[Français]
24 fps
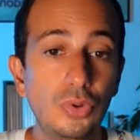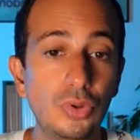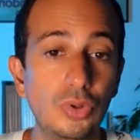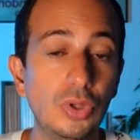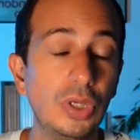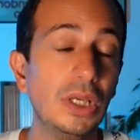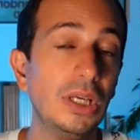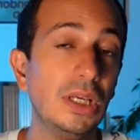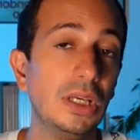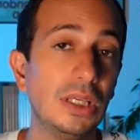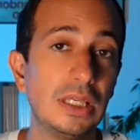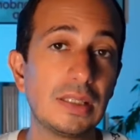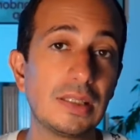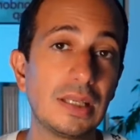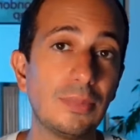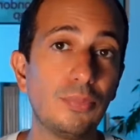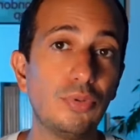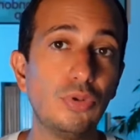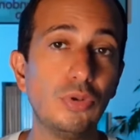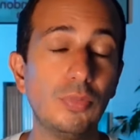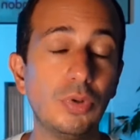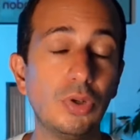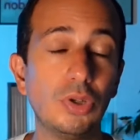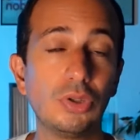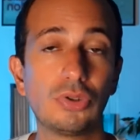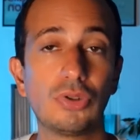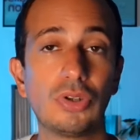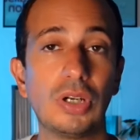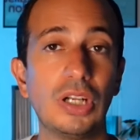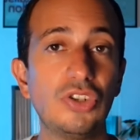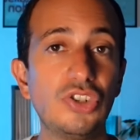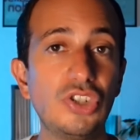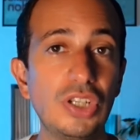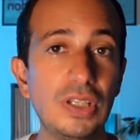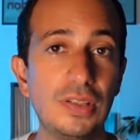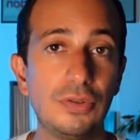Il y a simplement dans la
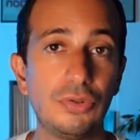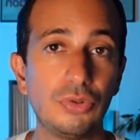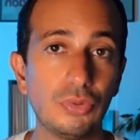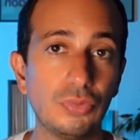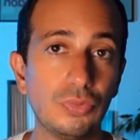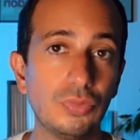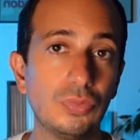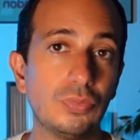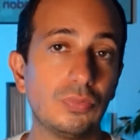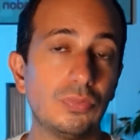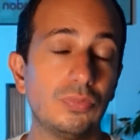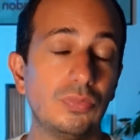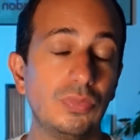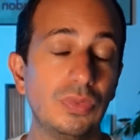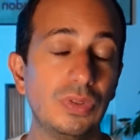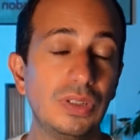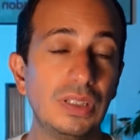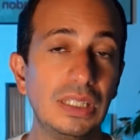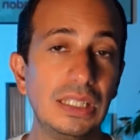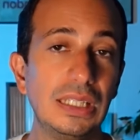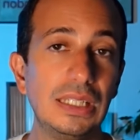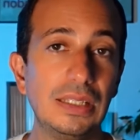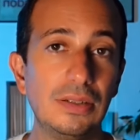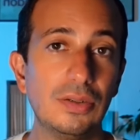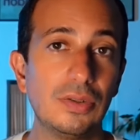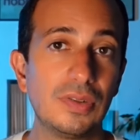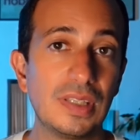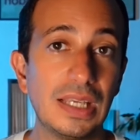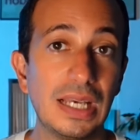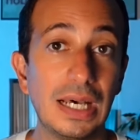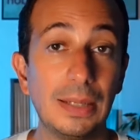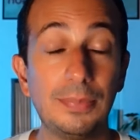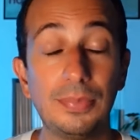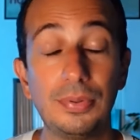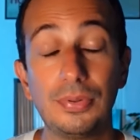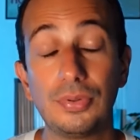gestion des
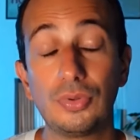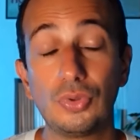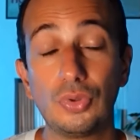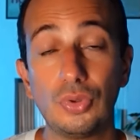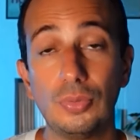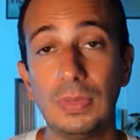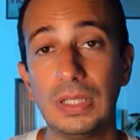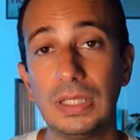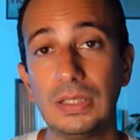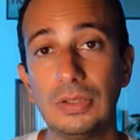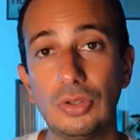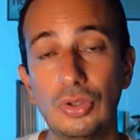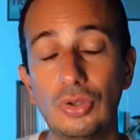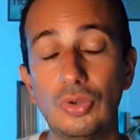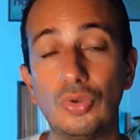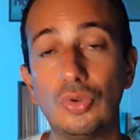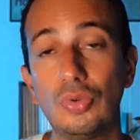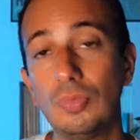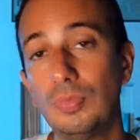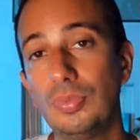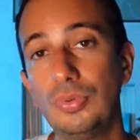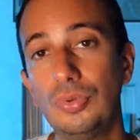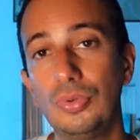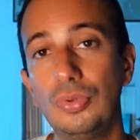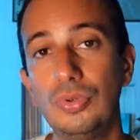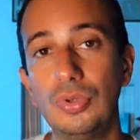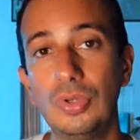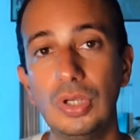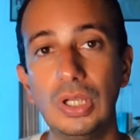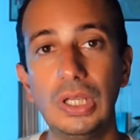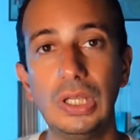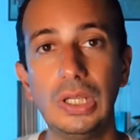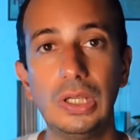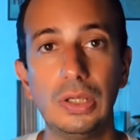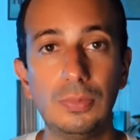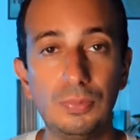apps que maintenant on peut
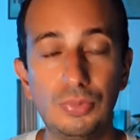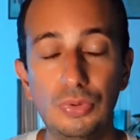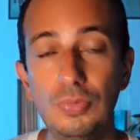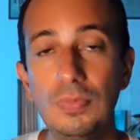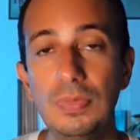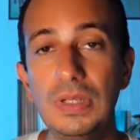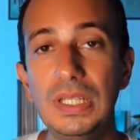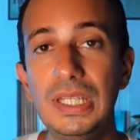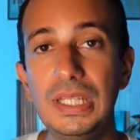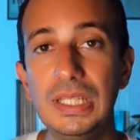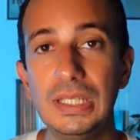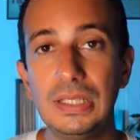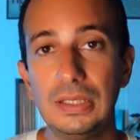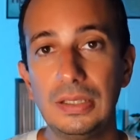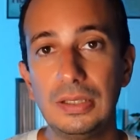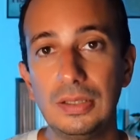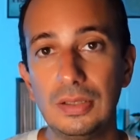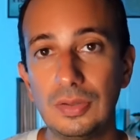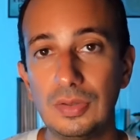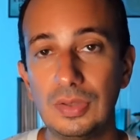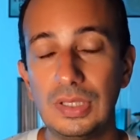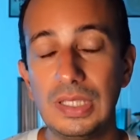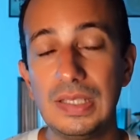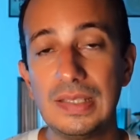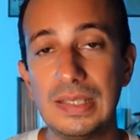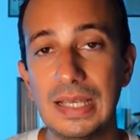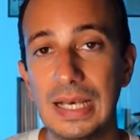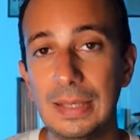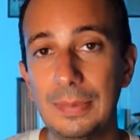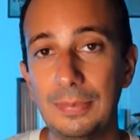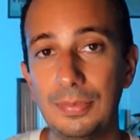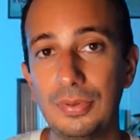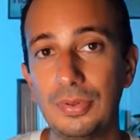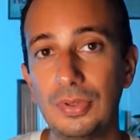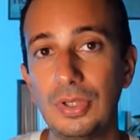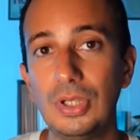publier des
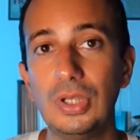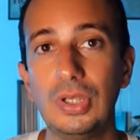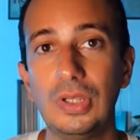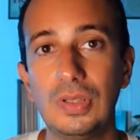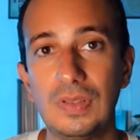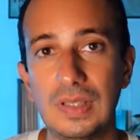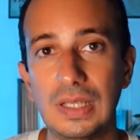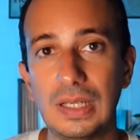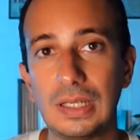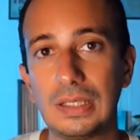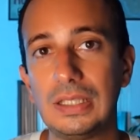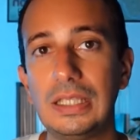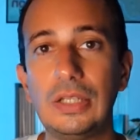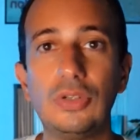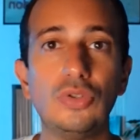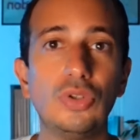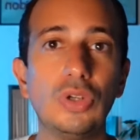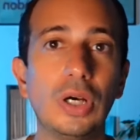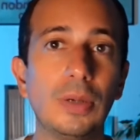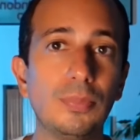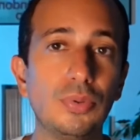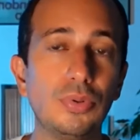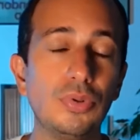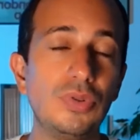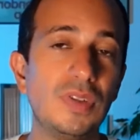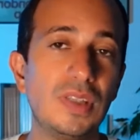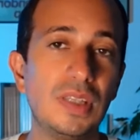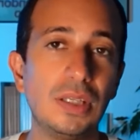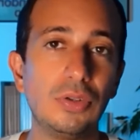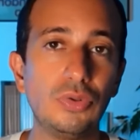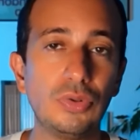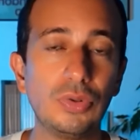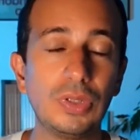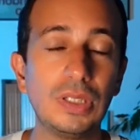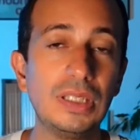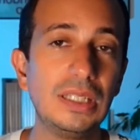apps, c'est-à-dire qu'il y a un peu une
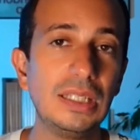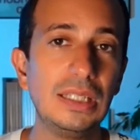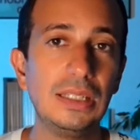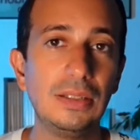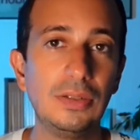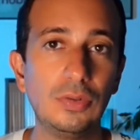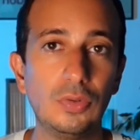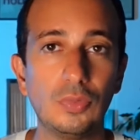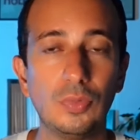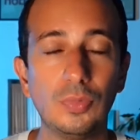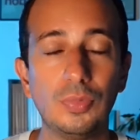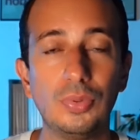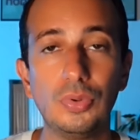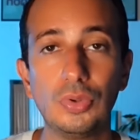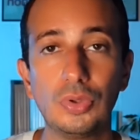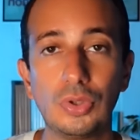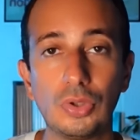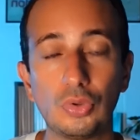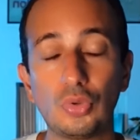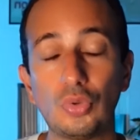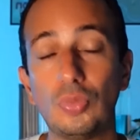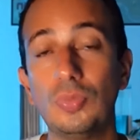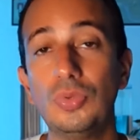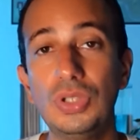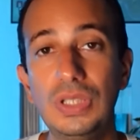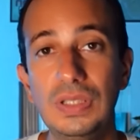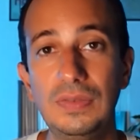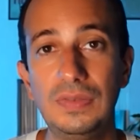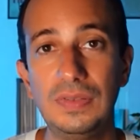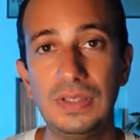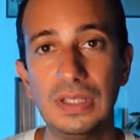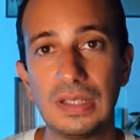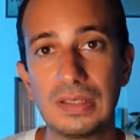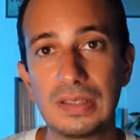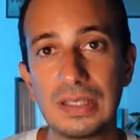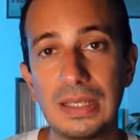sécurité, on peut, quand on
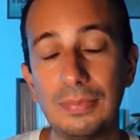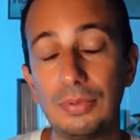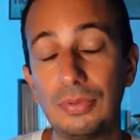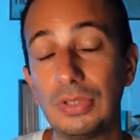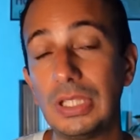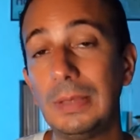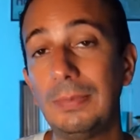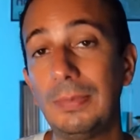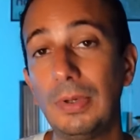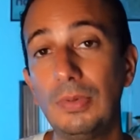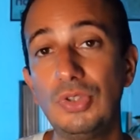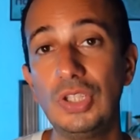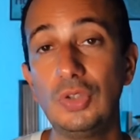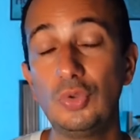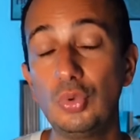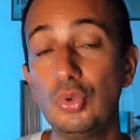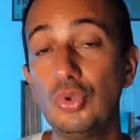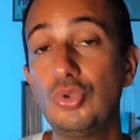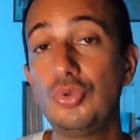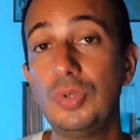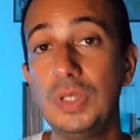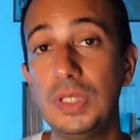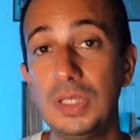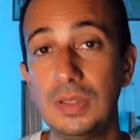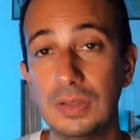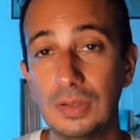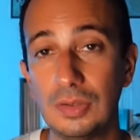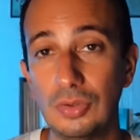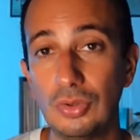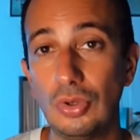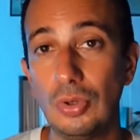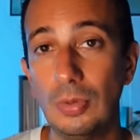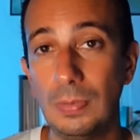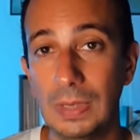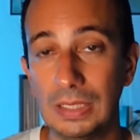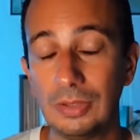modifie un app, on n'est pas obligé tout de suite de
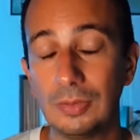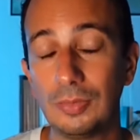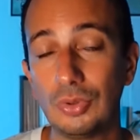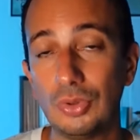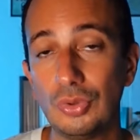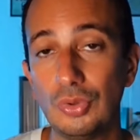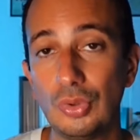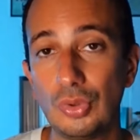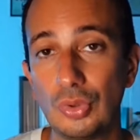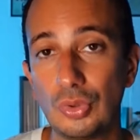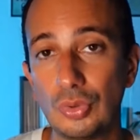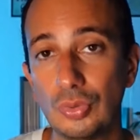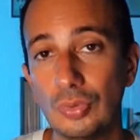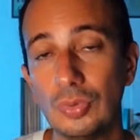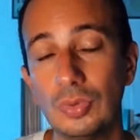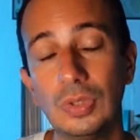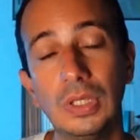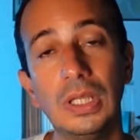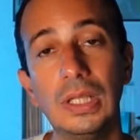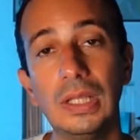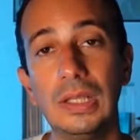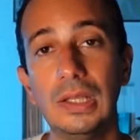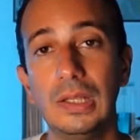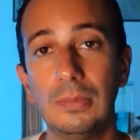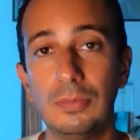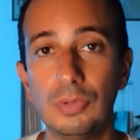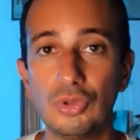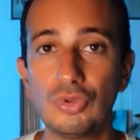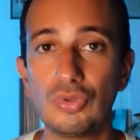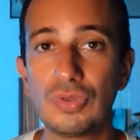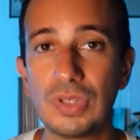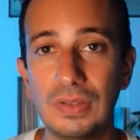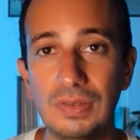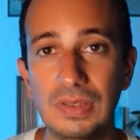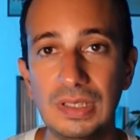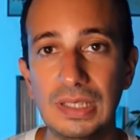le mettre en production, mais je
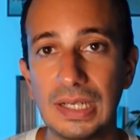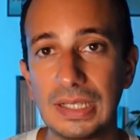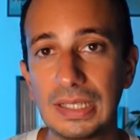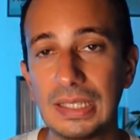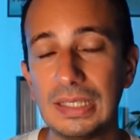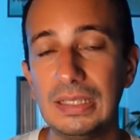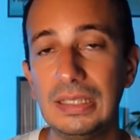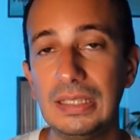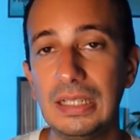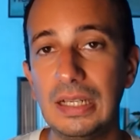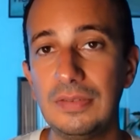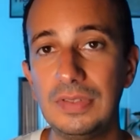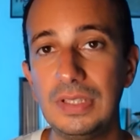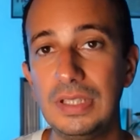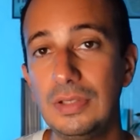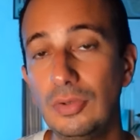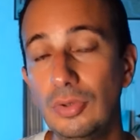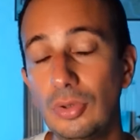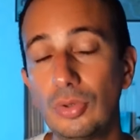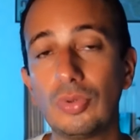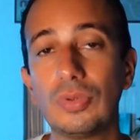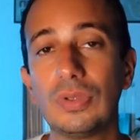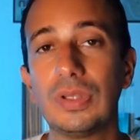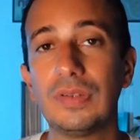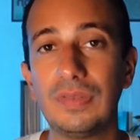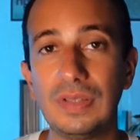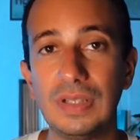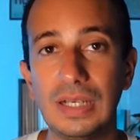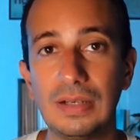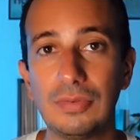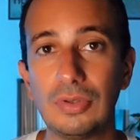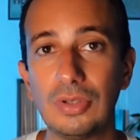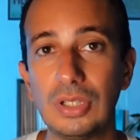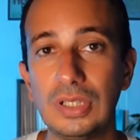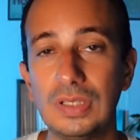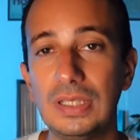vous invite à regarder la vidéo qu'on a fait
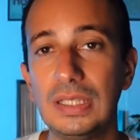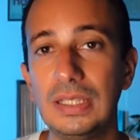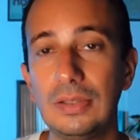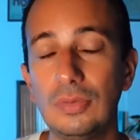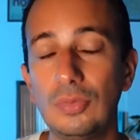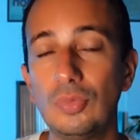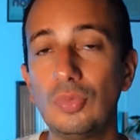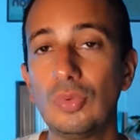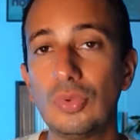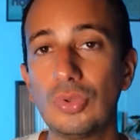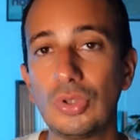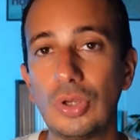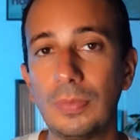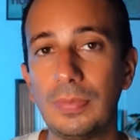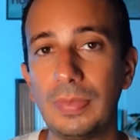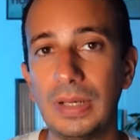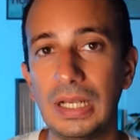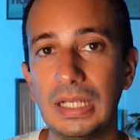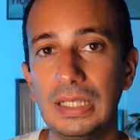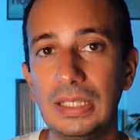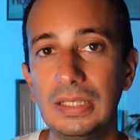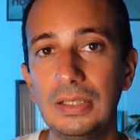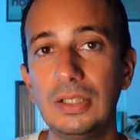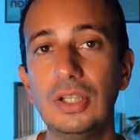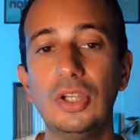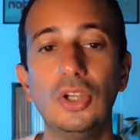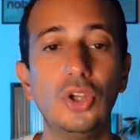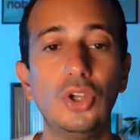avant l'été où on en parlait.